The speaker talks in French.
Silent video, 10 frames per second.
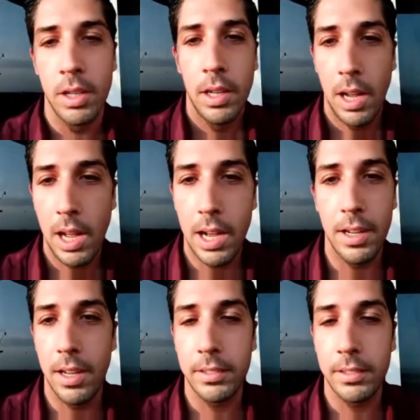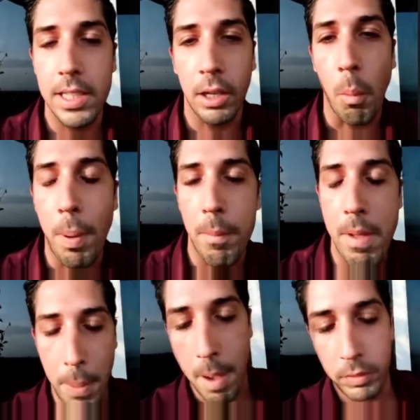Hein, euh, c'est-à-dire qu'on ne parle même
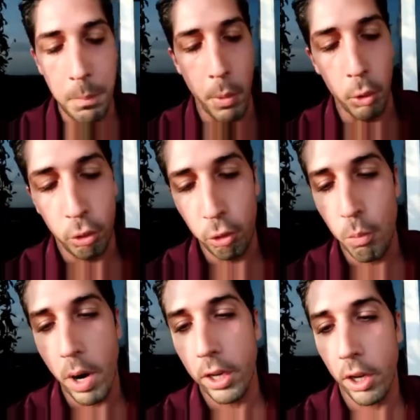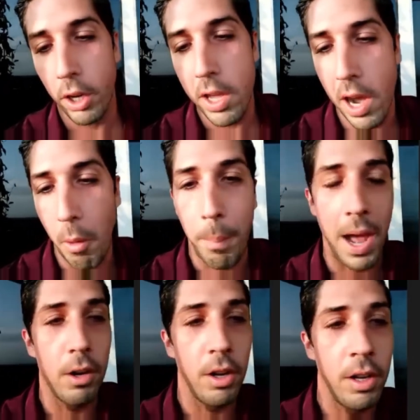pas un petit peu au-dessus du Moyen-Orient, on parle,
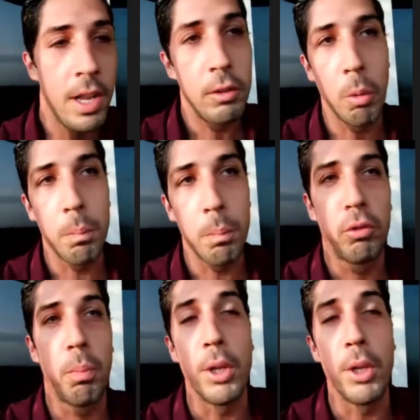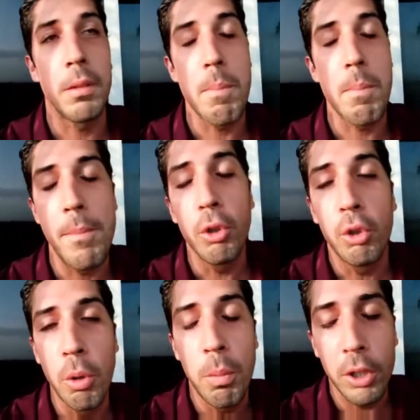euh, ils ont peut-être même le
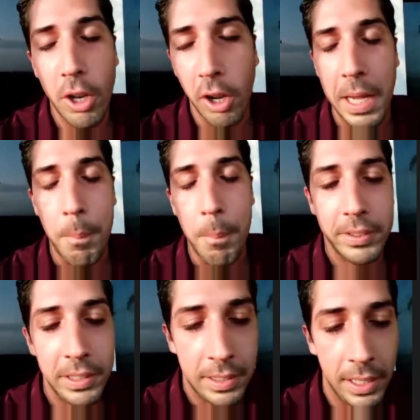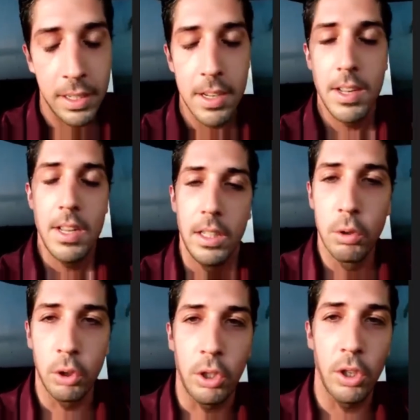double de leur capacité.
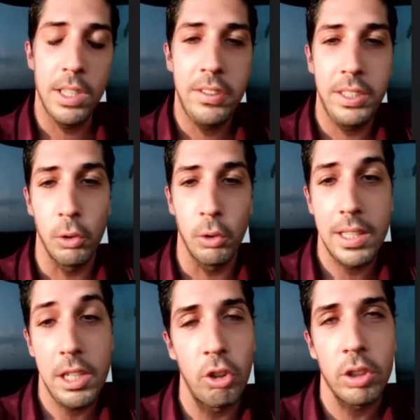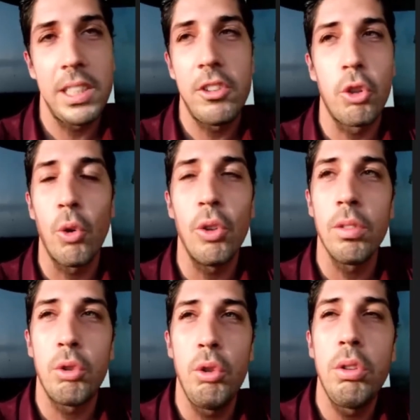Donc euh, ici, on a des gens qui sont
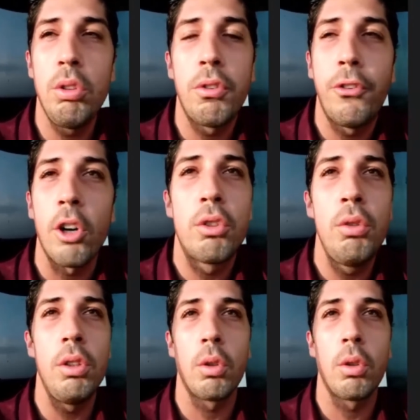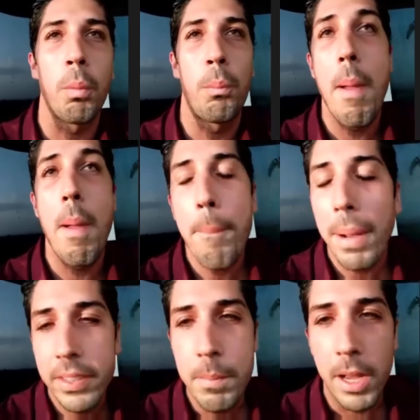d'une fortune qu'on ne peut même pas
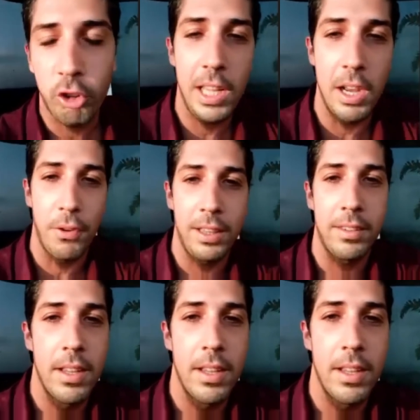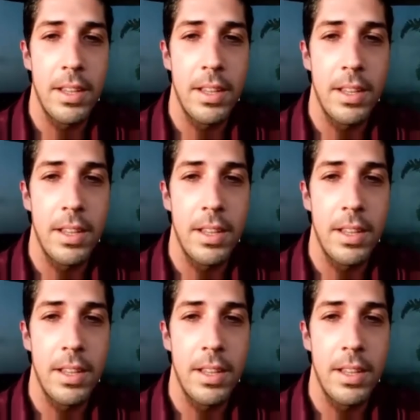s'imaginer en fait. Bah, on,